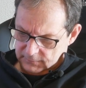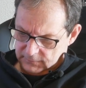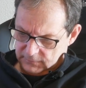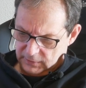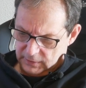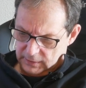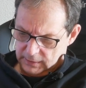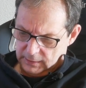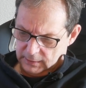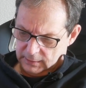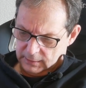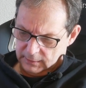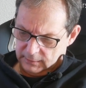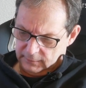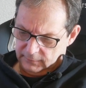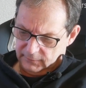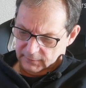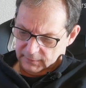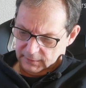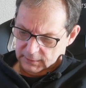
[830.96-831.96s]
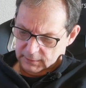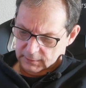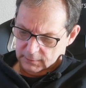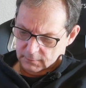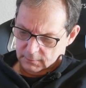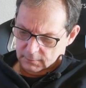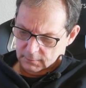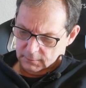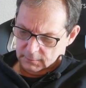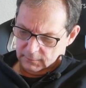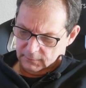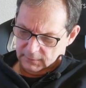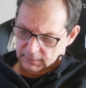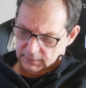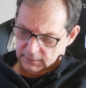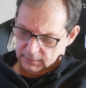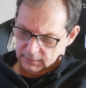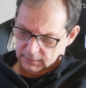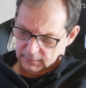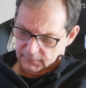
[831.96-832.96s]
CE-Kennzeichnung,
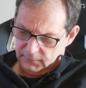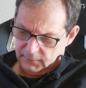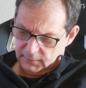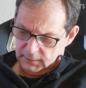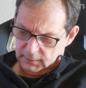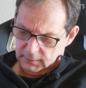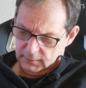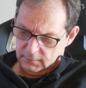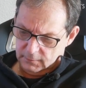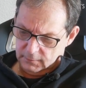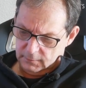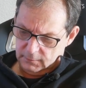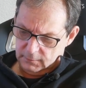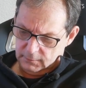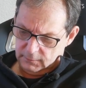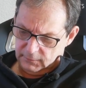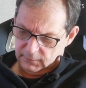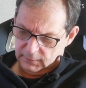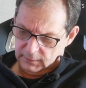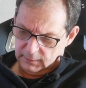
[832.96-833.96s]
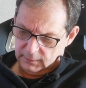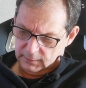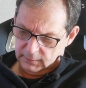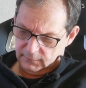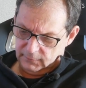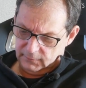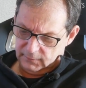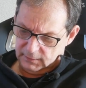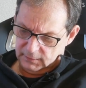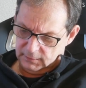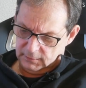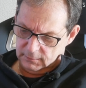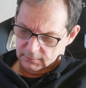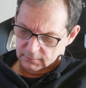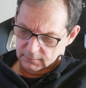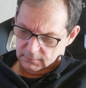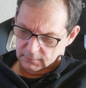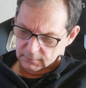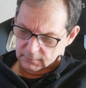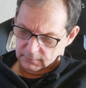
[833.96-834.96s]
CE-Kennzeichnung,
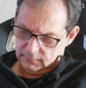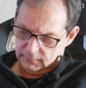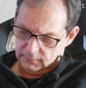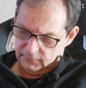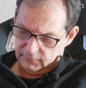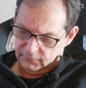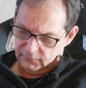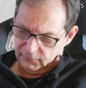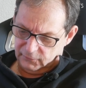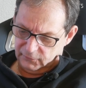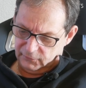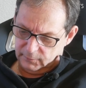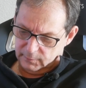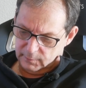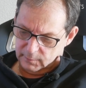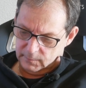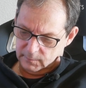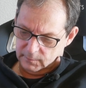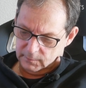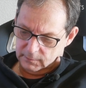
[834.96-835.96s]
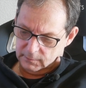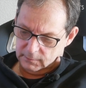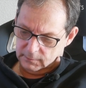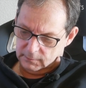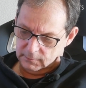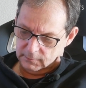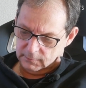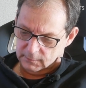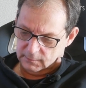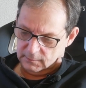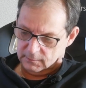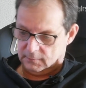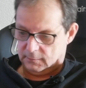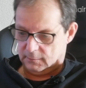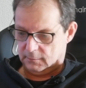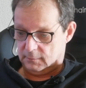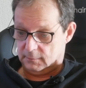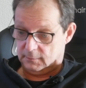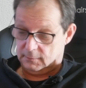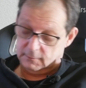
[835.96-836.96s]
CE-Kennzeichnung,
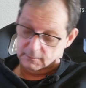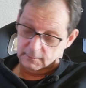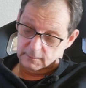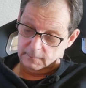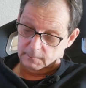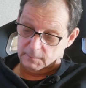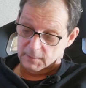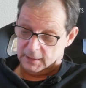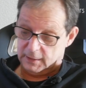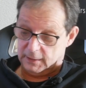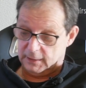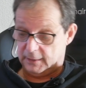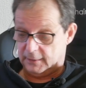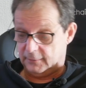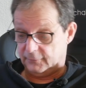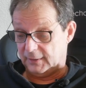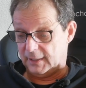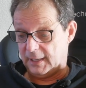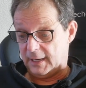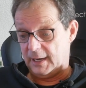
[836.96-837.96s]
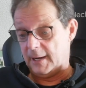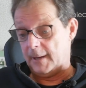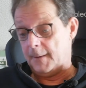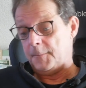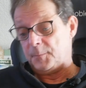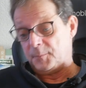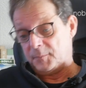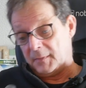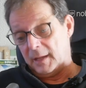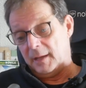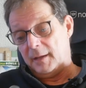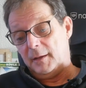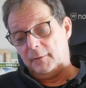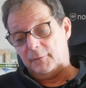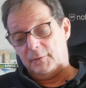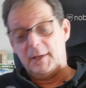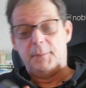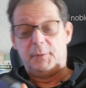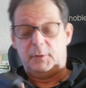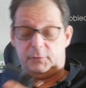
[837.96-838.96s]
hm, mangelhaft. Naja,
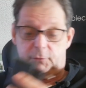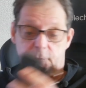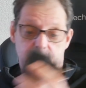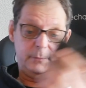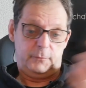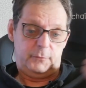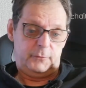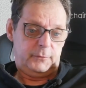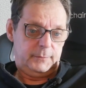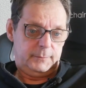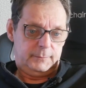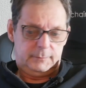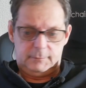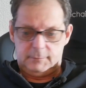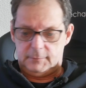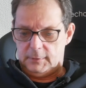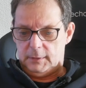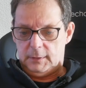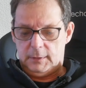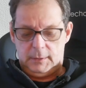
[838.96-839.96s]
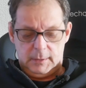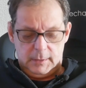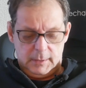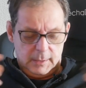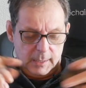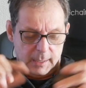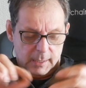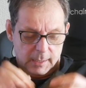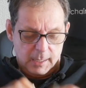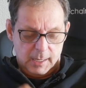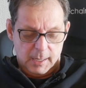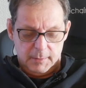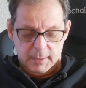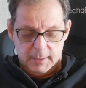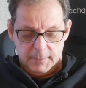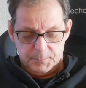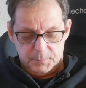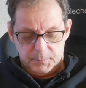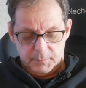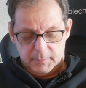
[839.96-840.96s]
4 bis 5.
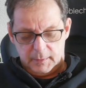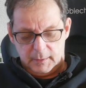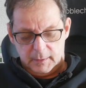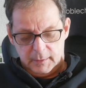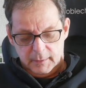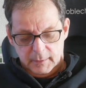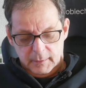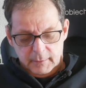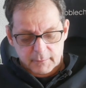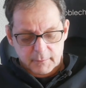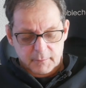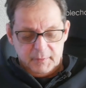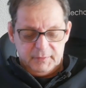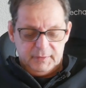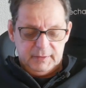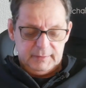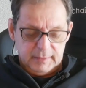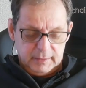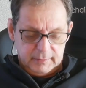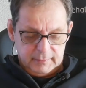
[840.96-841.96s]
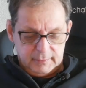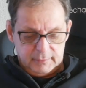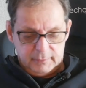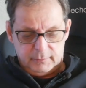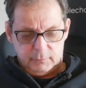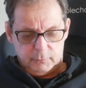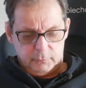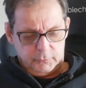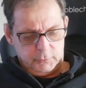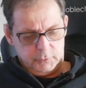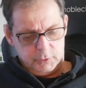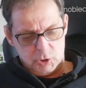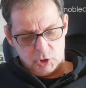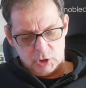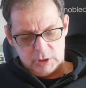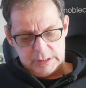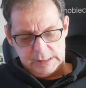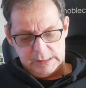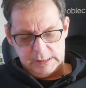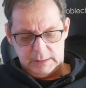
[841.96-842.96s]
Aber wenn man sich das jetzt so
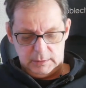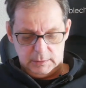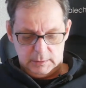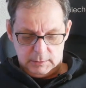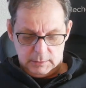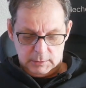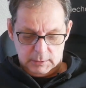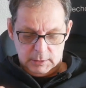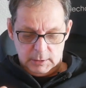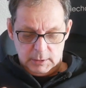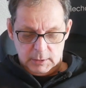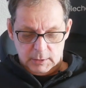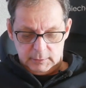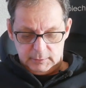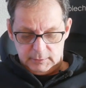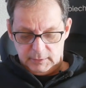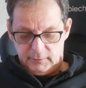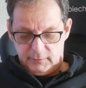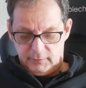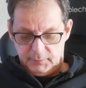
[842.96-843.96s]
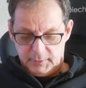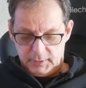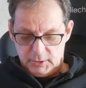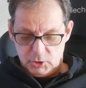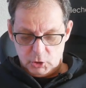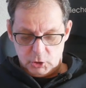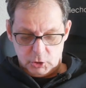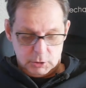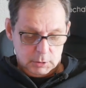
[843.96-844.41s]
vorstellt, den Switch,